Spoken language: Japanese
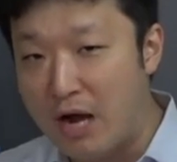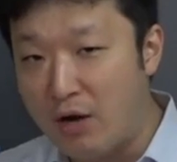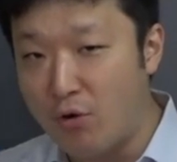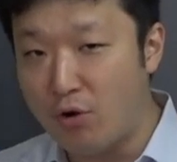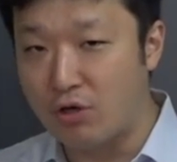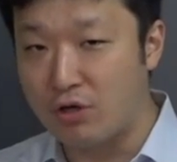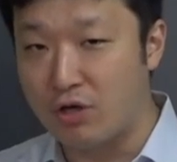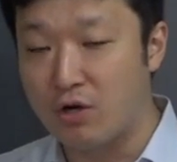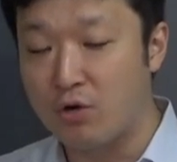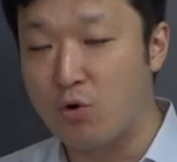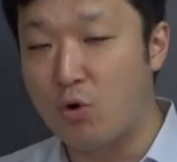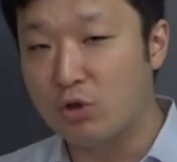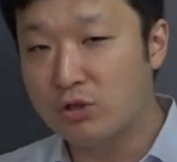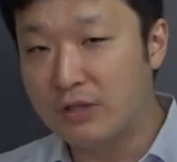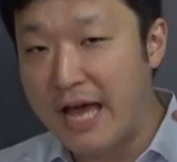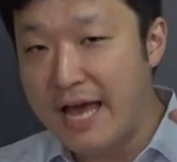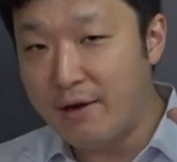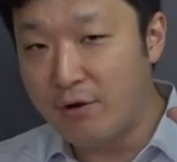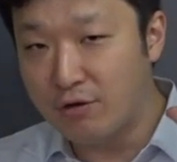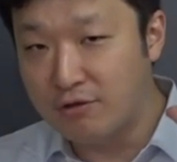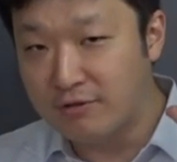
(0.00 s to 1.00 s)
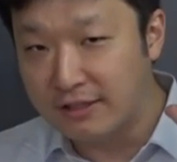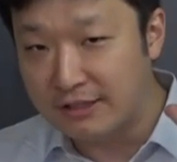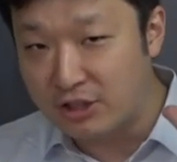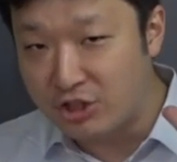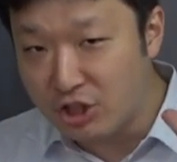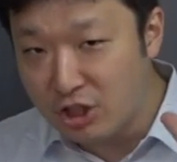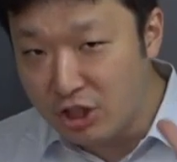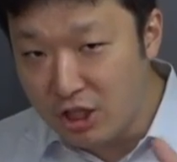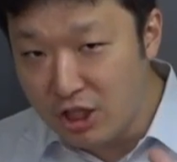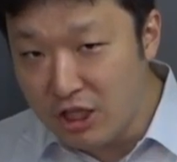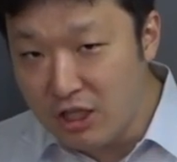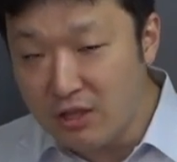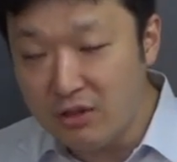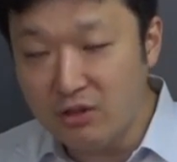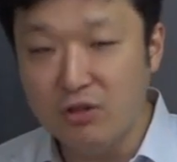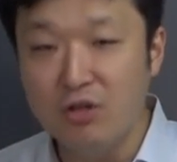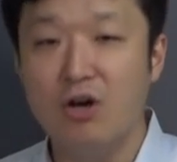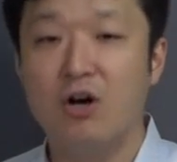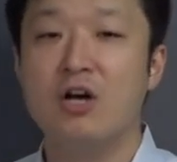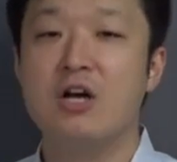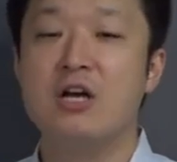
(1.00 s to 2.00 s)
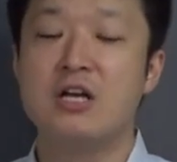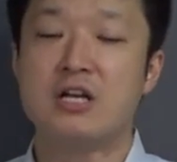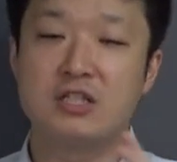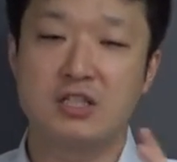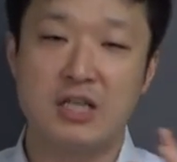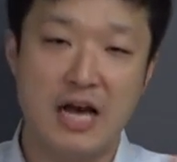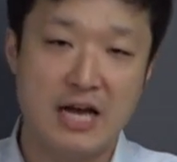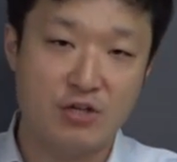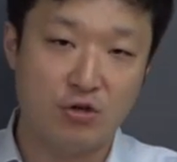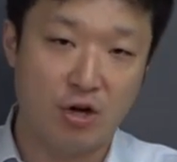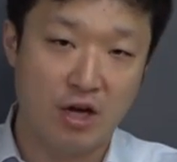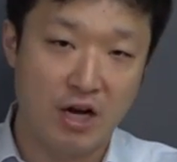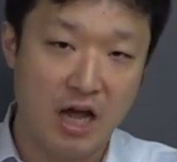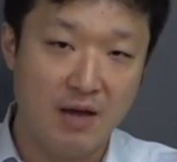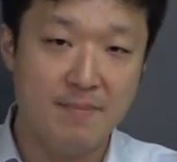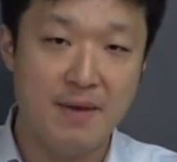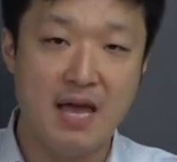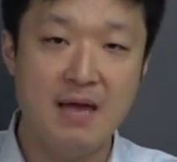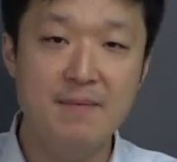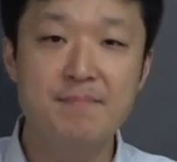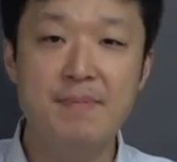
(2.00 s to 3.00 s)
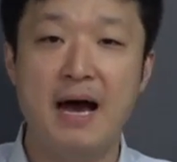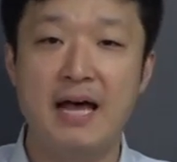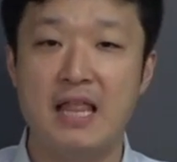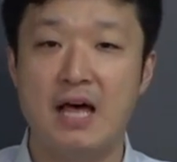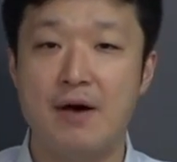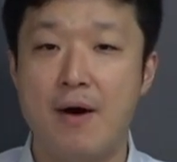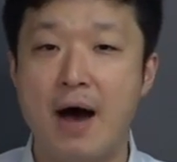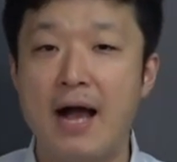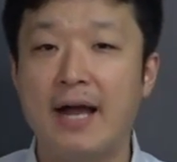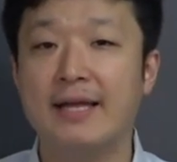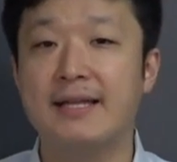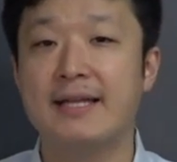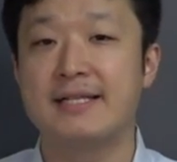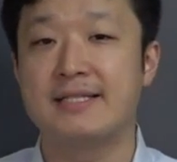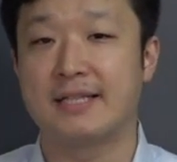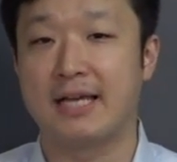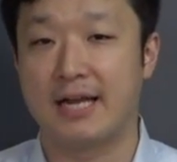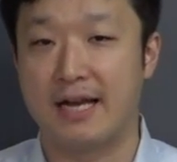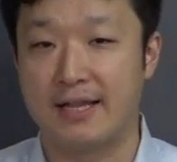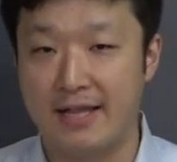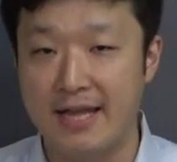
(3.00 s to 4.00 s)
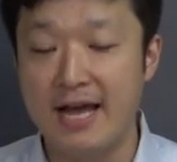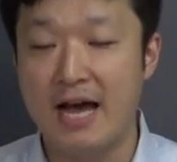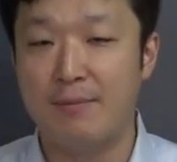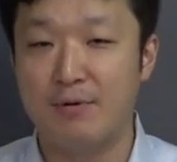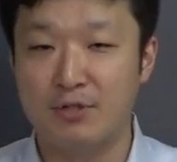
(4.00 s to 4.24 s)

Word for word: かこくごたいこくがずっと最初からメンバーなわけですからね。